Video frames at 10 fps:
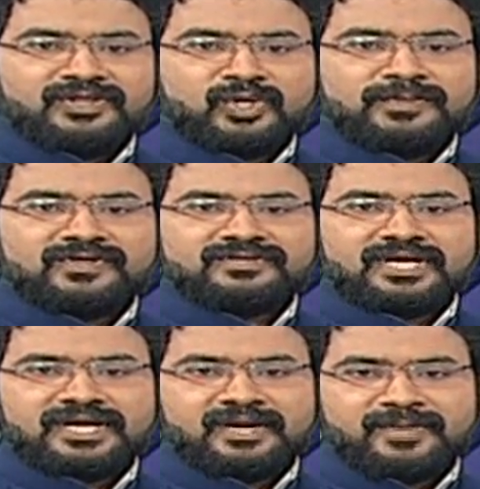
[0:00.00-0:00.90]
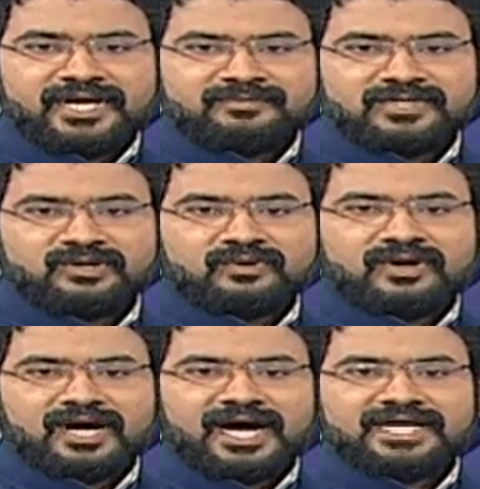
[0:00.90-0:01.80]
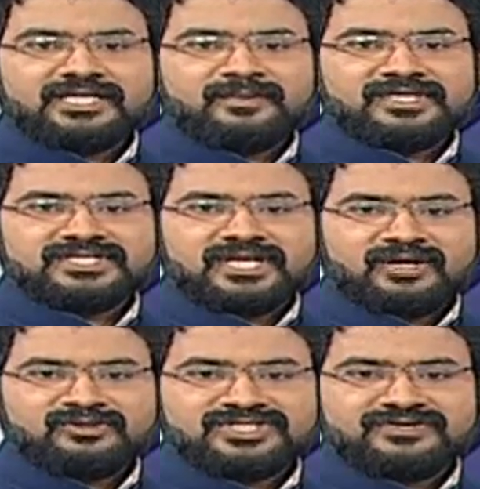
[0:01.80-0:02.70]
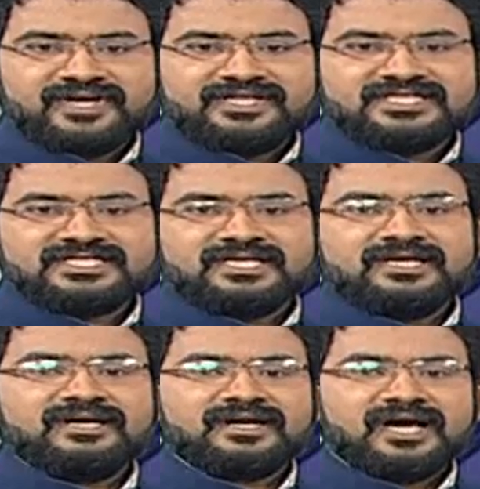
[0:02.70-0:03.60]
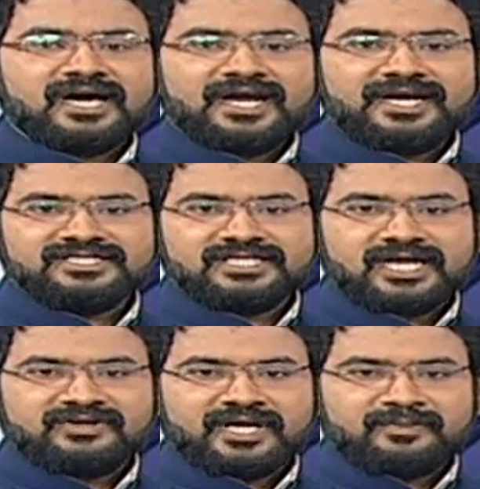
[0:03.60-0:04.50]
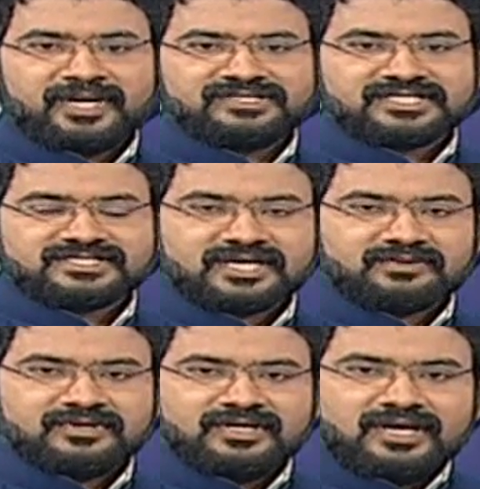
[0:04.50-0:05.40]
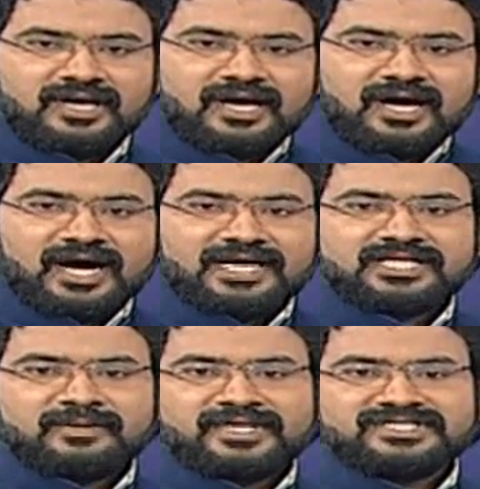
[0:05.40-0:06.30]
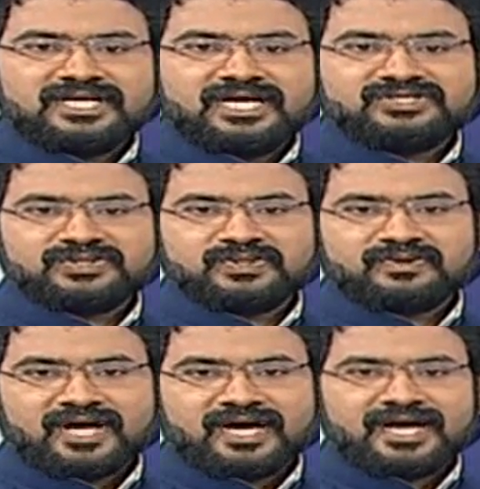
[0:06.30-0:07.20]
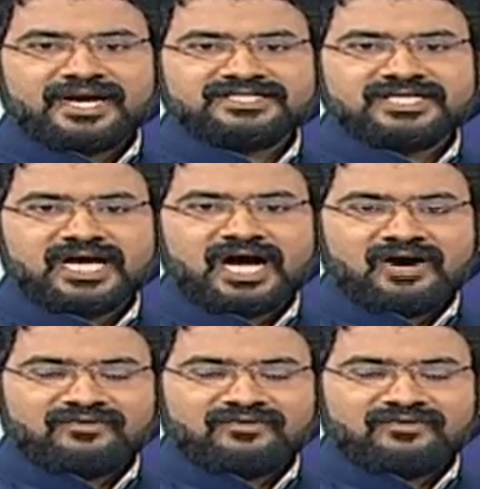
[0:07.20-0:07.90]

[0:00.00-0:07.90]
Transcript: పంతొమ్మిది వందల డెబ్బై ఎనిమిదిలో హైదరాబాద్ జిల్లా నుంచి విడదీసి రంగారెడ్డి జిల్లాను ఏర్పాటు చేశారు హైదరాబాద్ జిల్లా చుట్టూ రంగారెడ్డి జిల్లా